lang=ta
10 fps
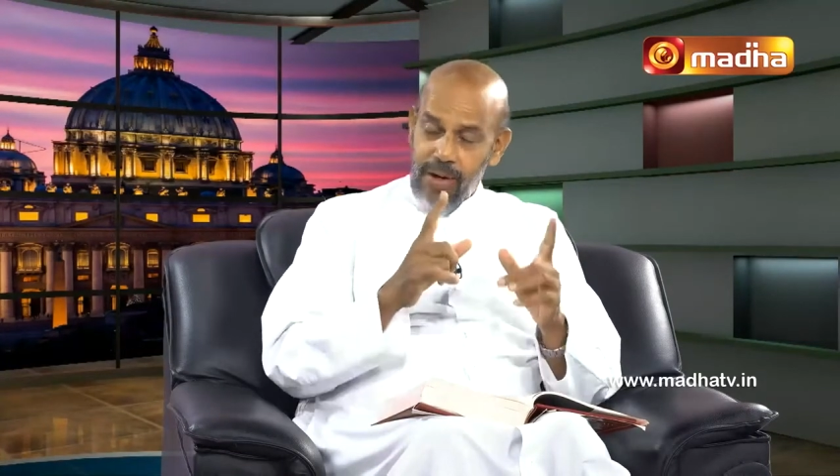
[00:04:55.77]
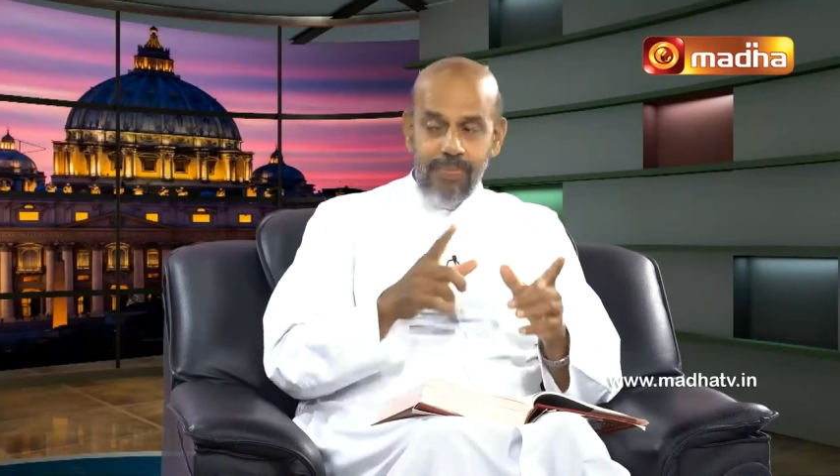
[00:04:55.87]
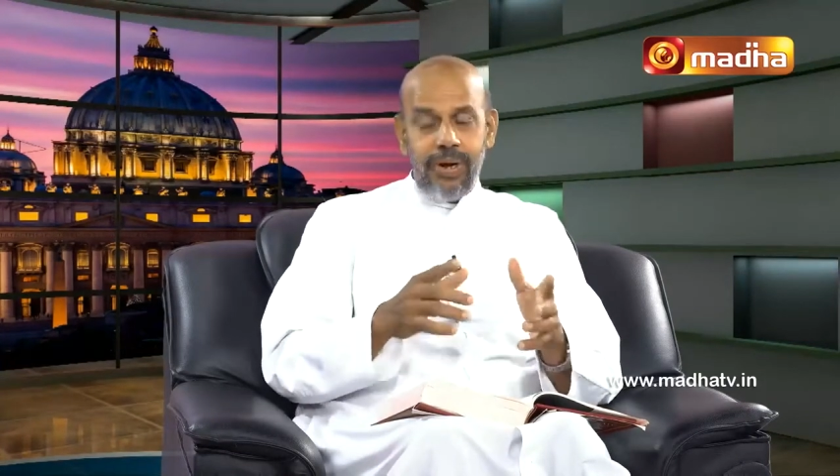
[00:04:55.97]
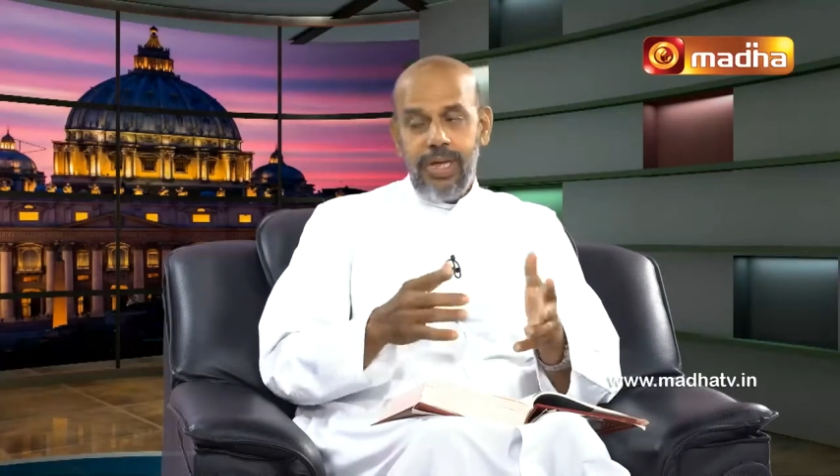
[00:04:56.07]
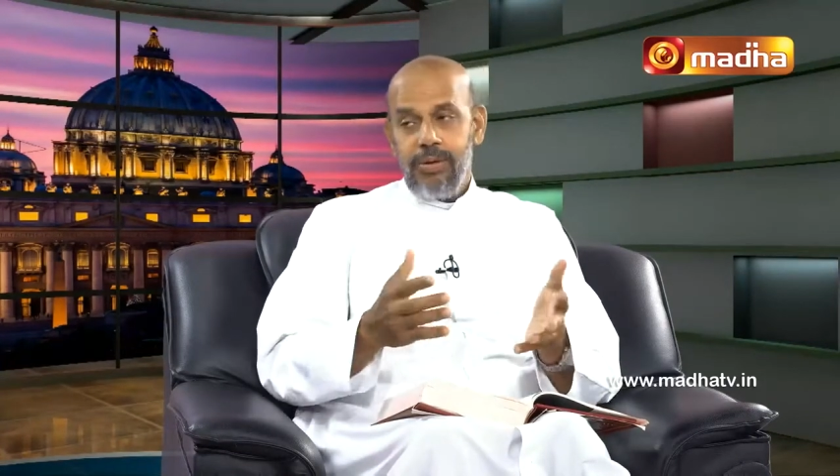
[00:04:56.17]

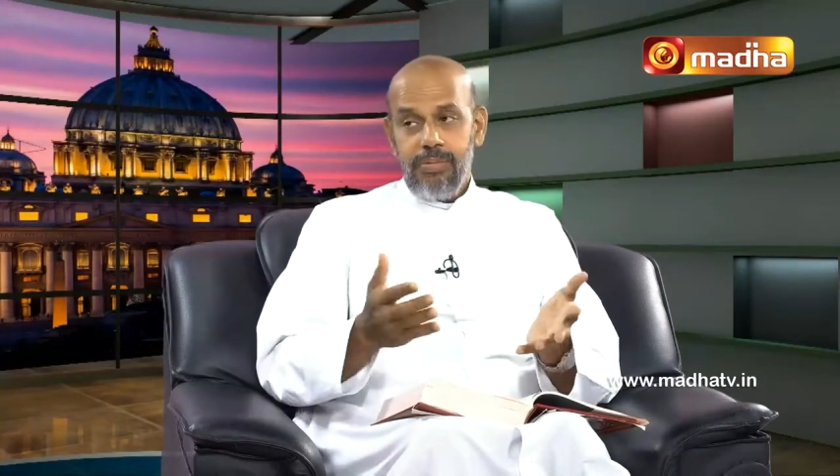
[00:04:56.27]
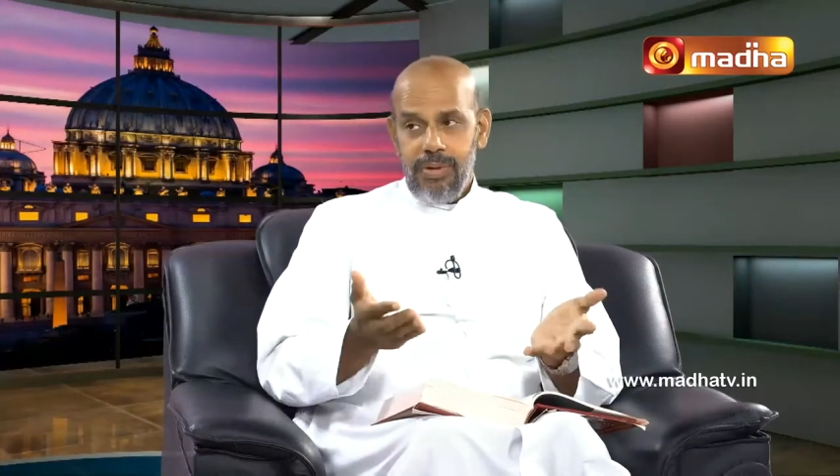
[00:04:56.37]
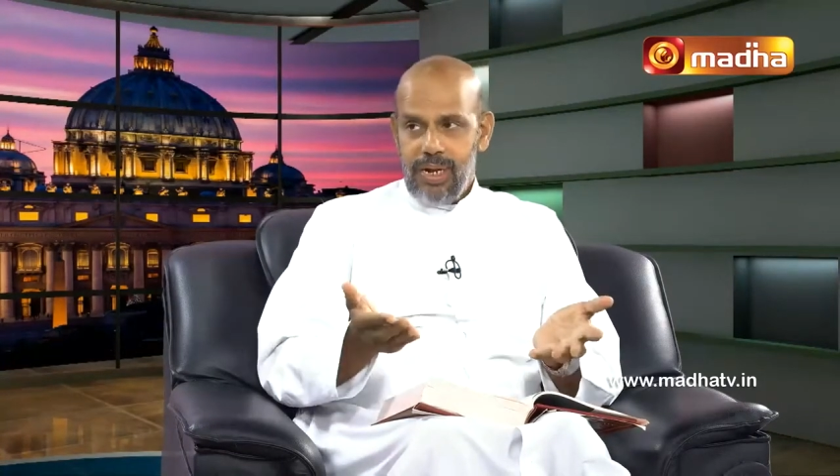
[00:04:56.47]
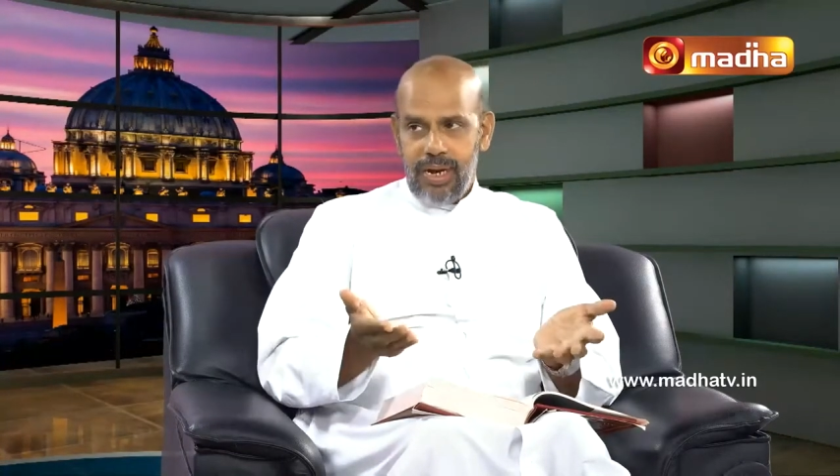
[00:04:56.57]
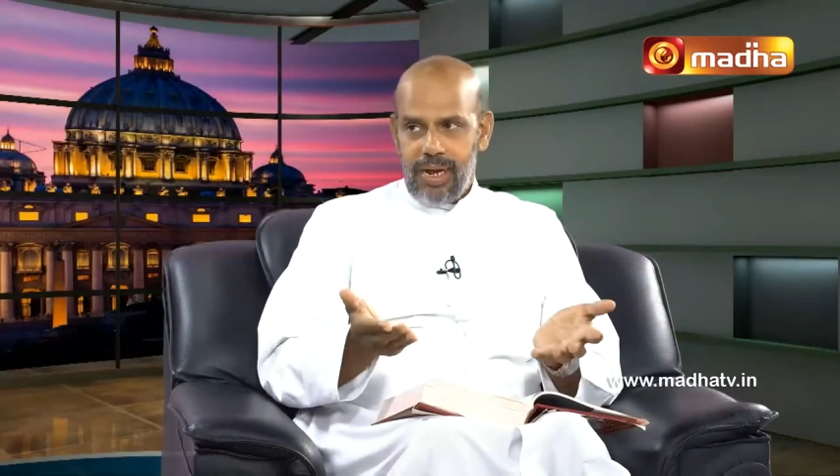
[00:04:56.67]
அப்படியும்
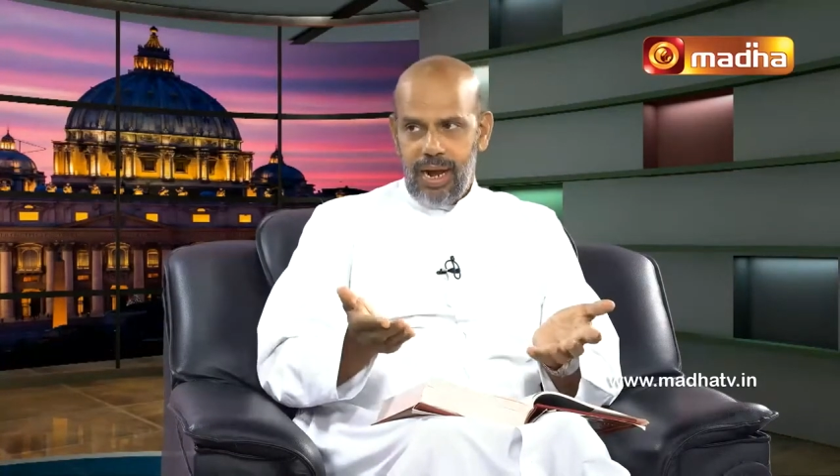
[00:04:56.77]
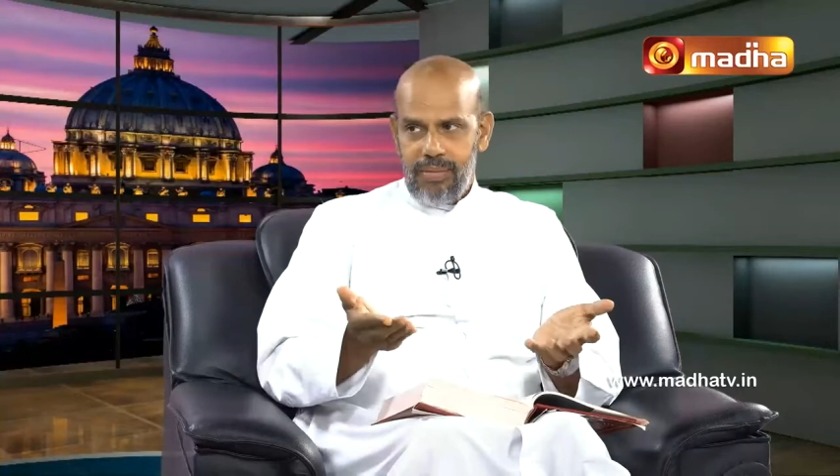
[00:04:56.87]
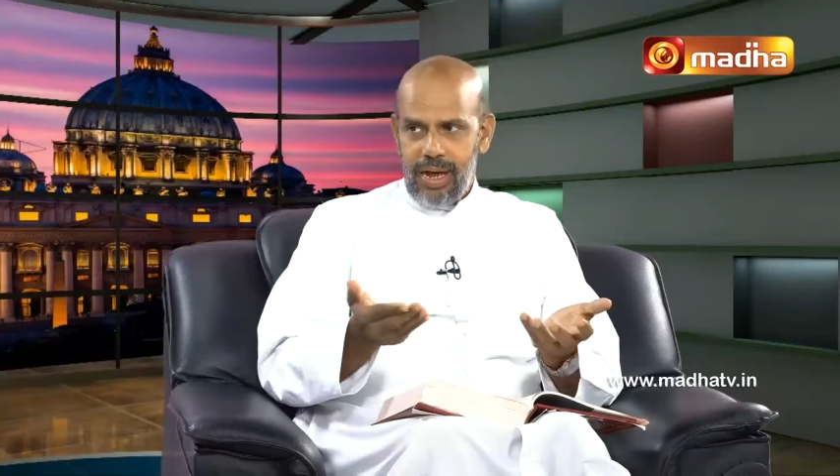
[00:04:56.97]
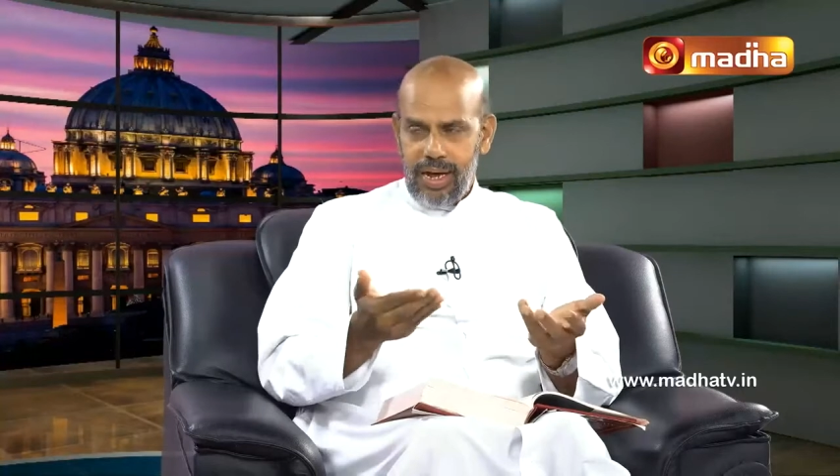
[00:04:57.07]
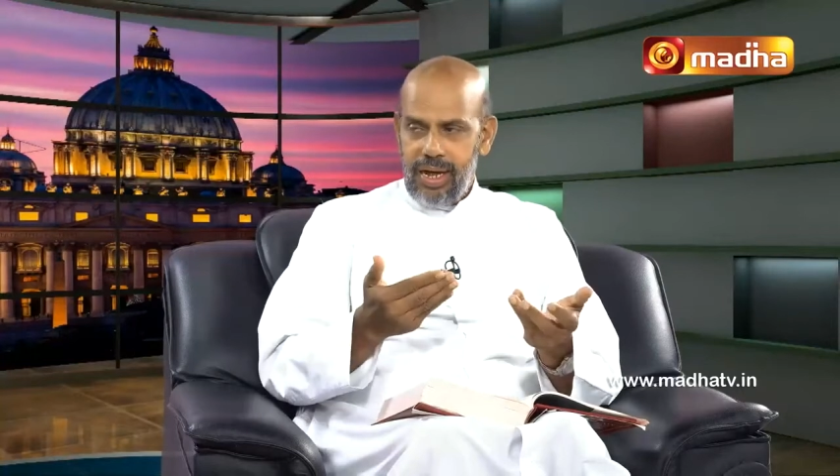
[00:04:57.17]

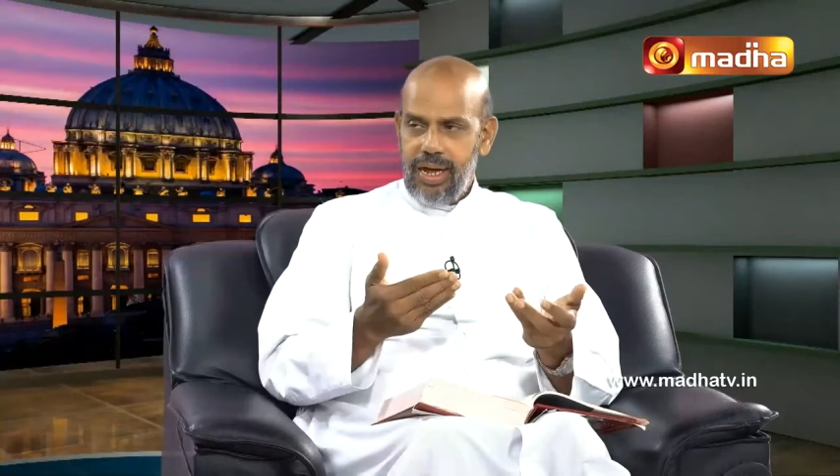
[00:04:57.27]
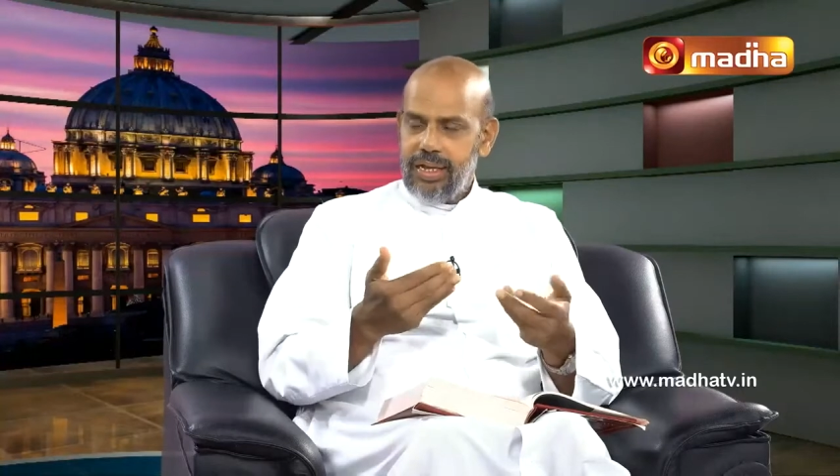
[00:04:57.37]
இருக்கலாம் ஆக